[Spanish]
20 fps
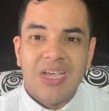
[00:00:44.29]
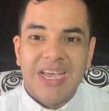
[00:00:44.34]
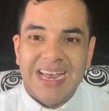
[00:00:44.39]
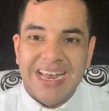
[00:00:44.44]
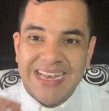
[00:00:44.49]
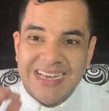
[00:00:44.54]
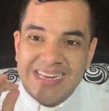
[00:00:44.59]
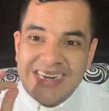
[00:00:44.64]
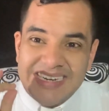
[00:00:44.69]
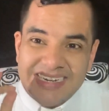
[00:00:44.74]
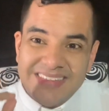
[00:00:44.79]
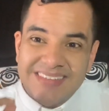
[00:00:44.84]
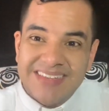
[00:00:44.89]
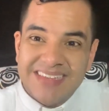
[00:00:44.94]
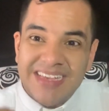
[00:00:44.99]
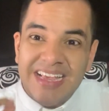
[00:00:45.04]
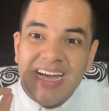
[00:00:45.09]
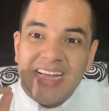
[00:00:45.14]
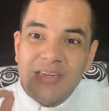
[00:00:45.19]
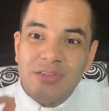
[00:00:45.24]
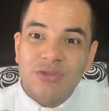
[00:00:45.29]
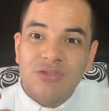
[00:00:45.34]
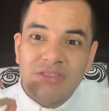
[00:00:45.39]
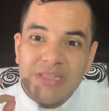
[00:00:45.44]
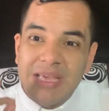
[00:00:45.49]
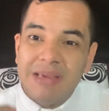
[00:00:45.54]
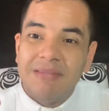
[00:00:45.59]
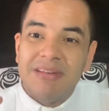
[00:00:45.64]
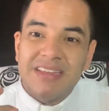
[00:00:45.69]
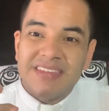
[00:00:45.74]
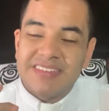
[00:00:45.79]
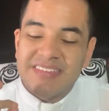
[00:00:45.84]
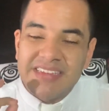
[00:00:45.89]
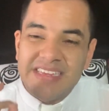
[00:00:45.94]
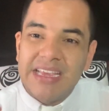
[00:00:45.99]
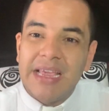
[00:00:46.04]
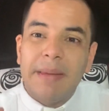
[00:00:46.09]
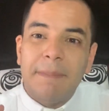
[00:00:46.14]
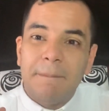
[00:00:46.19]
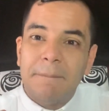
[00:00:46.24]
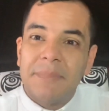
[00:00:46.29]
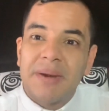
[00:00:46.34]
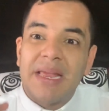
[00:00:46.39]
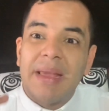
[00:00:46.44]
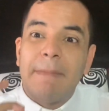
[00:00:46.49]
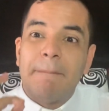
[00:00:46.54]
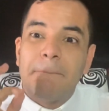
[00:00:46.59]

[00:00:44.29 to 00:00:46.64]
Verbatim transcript: El cristiano debe siempre